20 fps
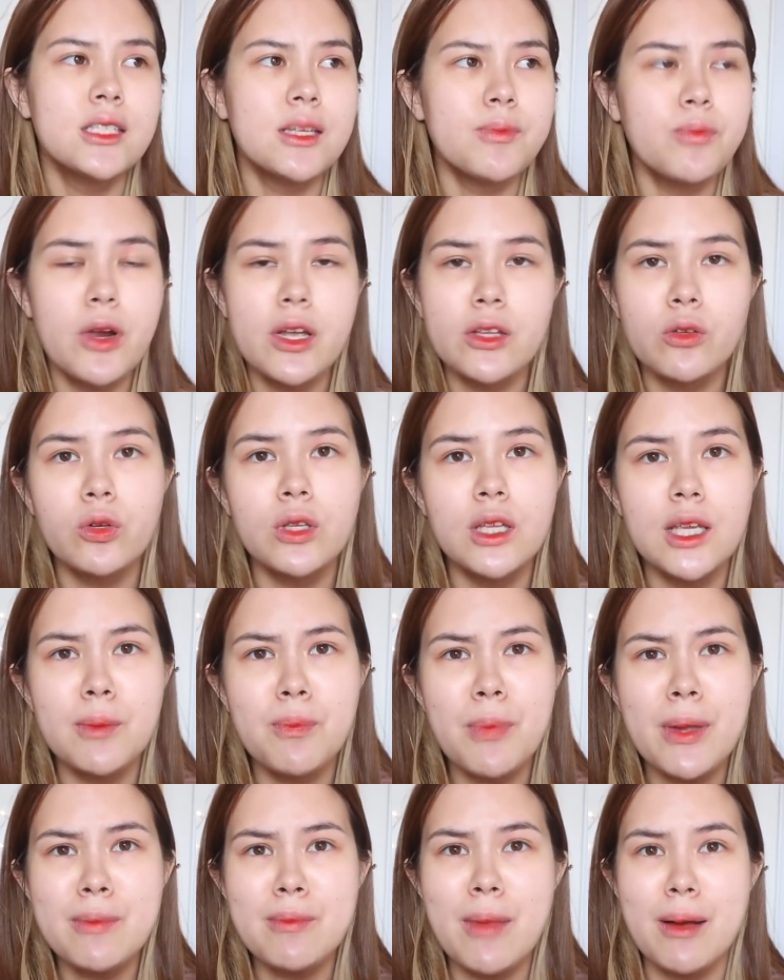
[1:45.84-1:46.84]
สเปรย์ตัวนี้
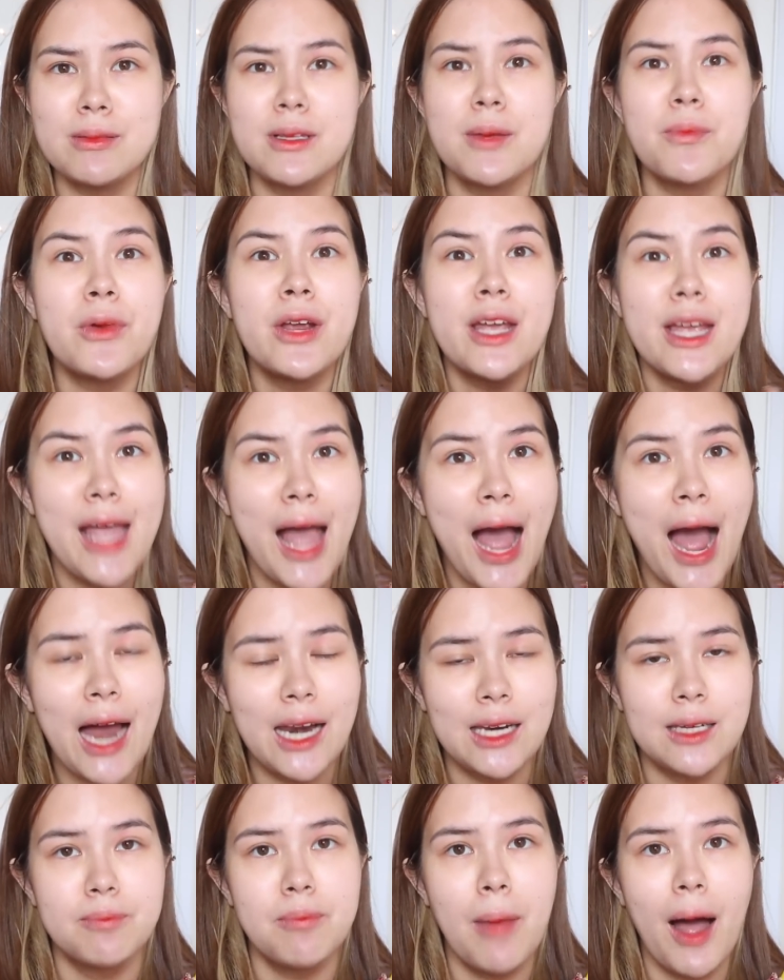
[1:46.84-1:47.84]
เป็นแบบสเปรย์ยา
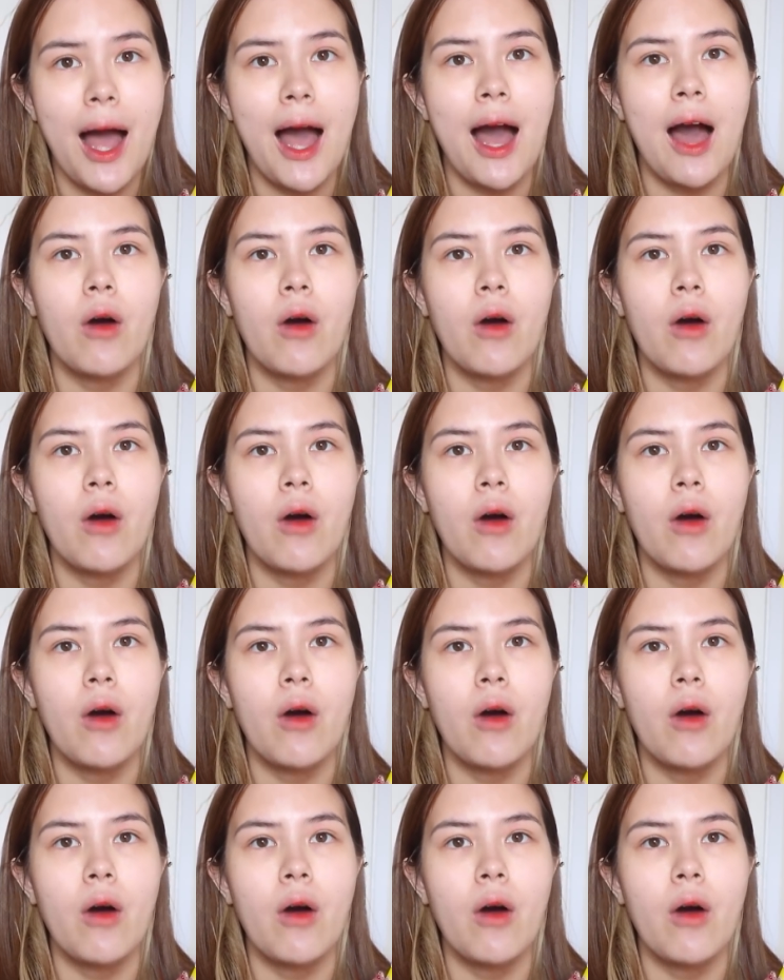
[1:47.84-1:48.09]
หรือเปล่า